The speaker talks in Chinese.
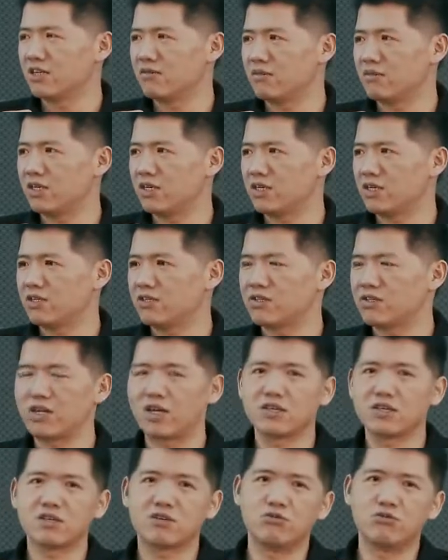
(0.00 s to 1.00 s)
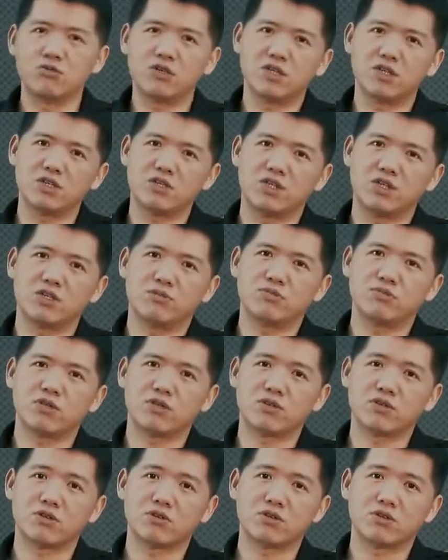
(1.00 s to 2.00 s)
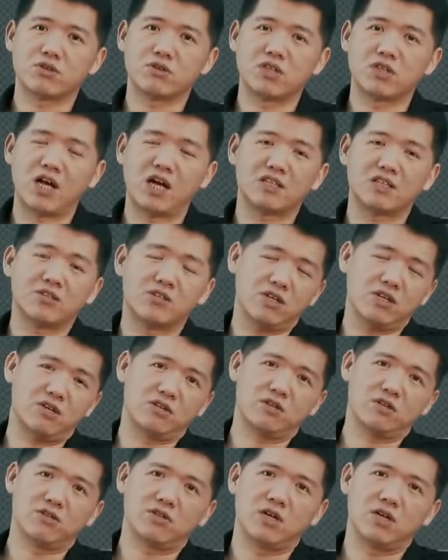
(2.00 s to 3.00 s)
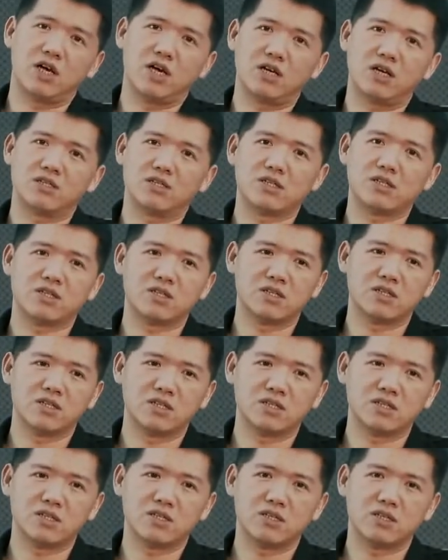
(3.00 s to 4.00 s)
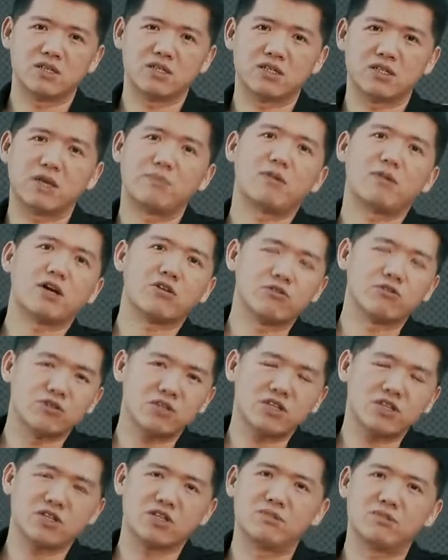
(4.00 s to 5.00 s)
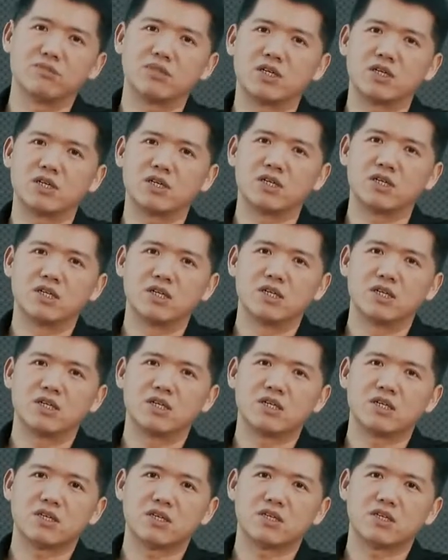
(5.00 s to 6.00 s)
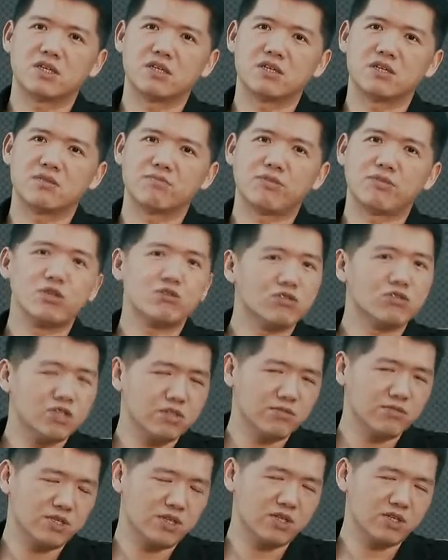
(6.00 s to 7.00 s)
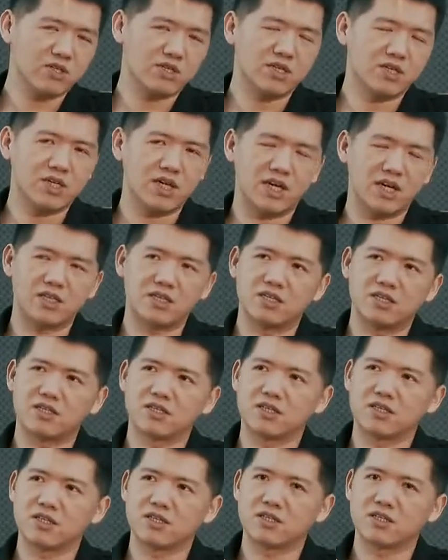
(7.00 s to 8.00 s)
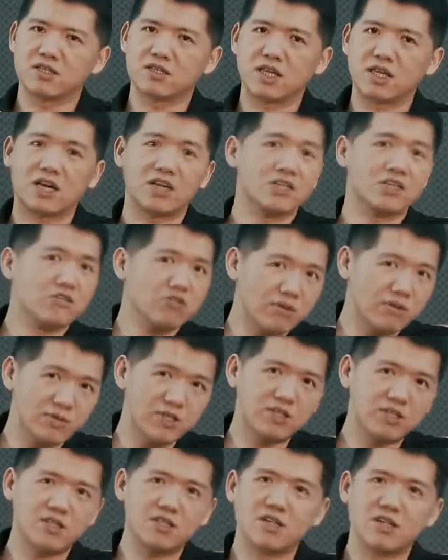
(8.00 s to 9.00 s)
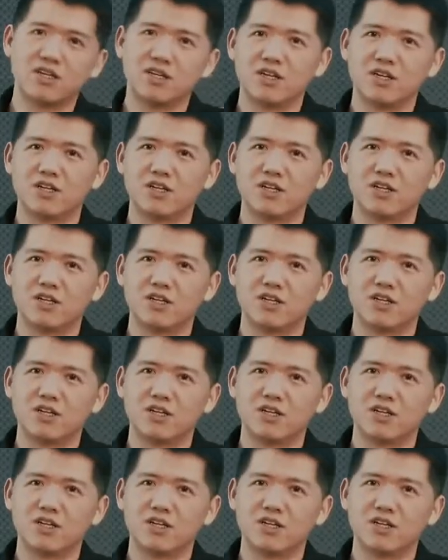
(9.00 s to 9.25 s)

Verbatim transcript: 那么，像谷歌起步的时候是他的校友啊，这个 Sun m i c r o s y s t e m 的这个贝托谢姆先生给了这个大概十万美金。